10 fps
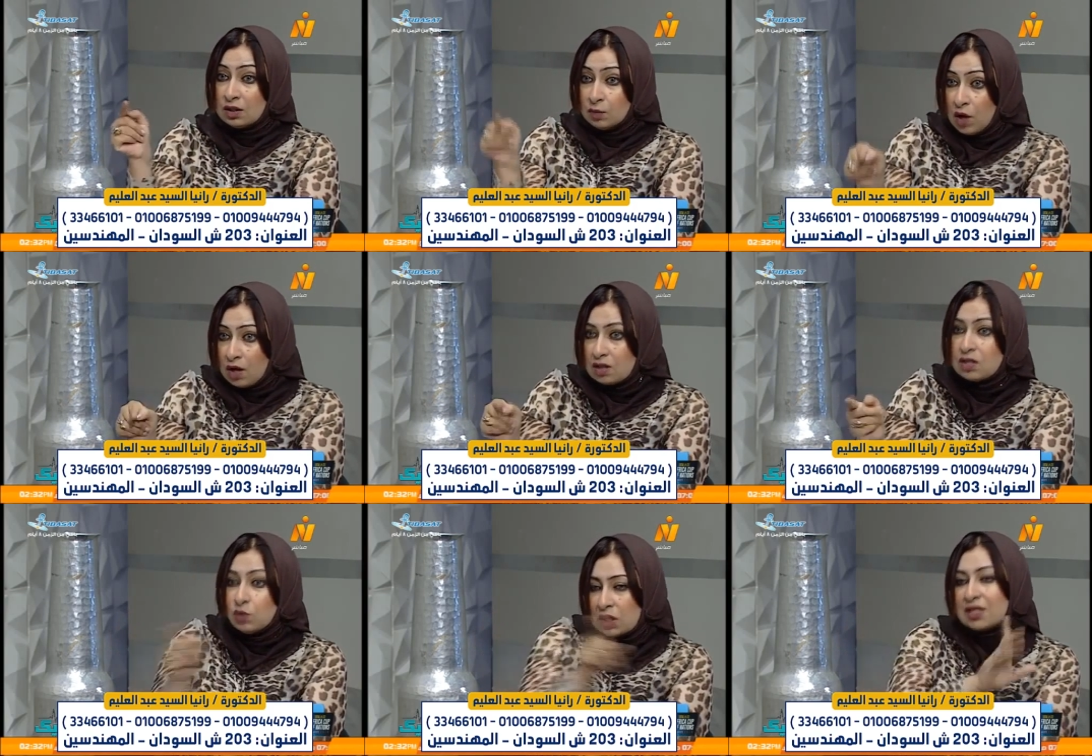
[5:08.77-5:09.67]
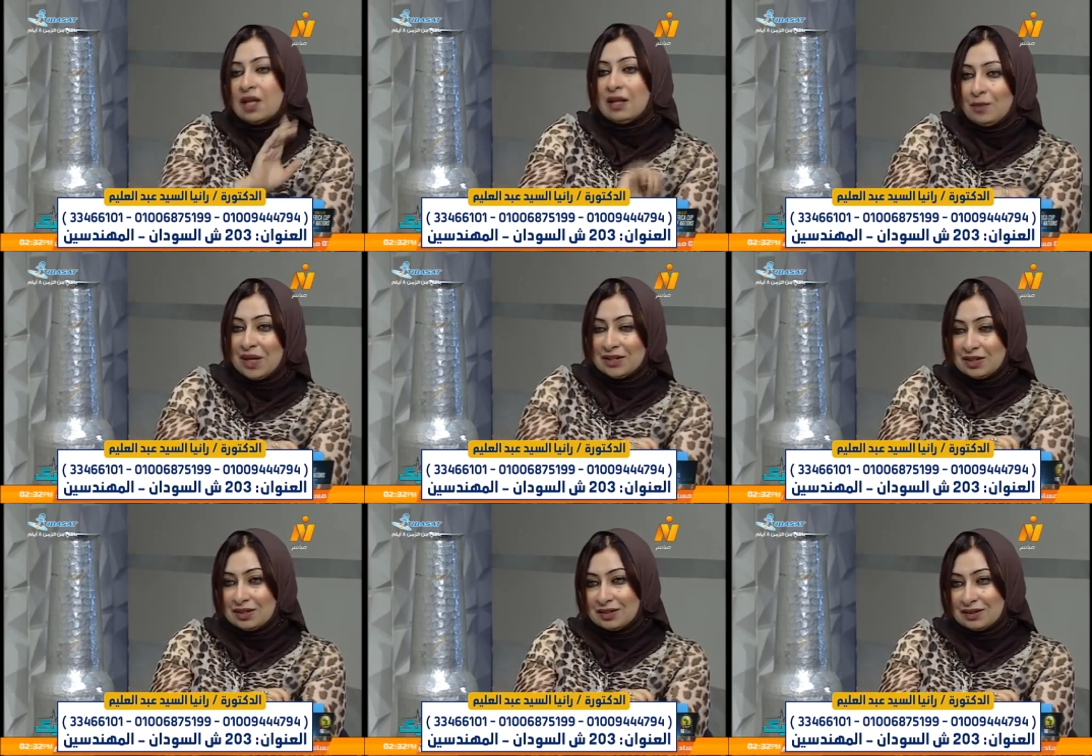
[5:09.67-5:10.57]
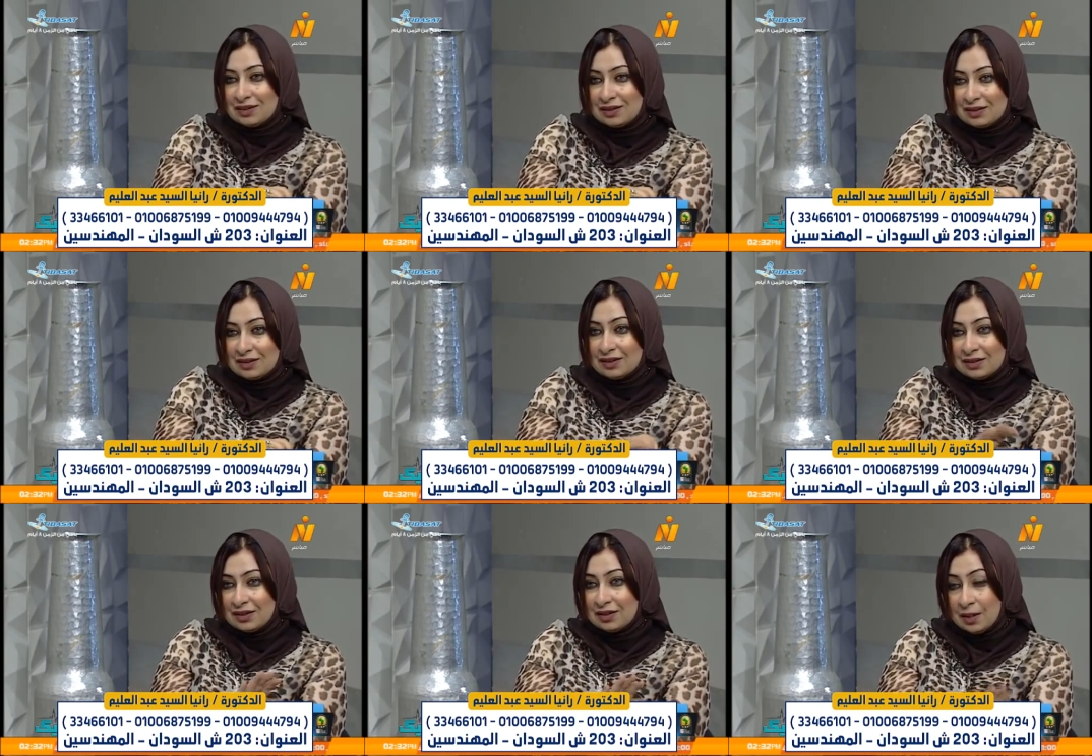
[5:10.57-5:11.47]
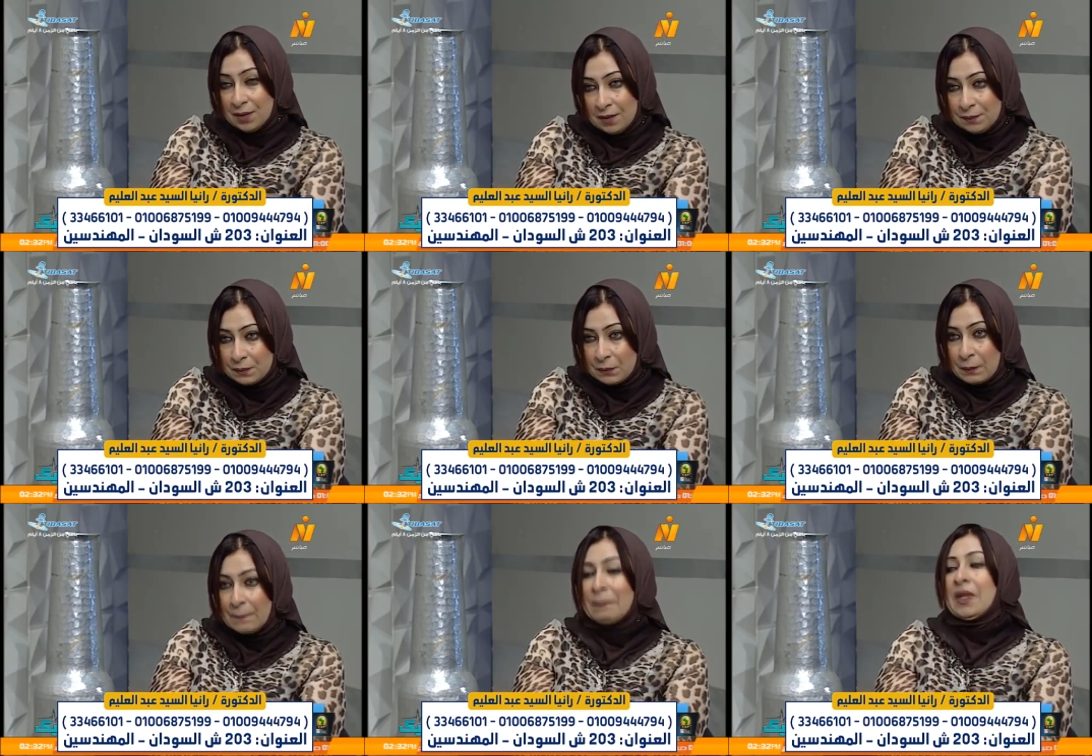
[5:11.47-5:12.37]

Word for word: تمام آه اللي بيحصل ان هو بيبقى عنده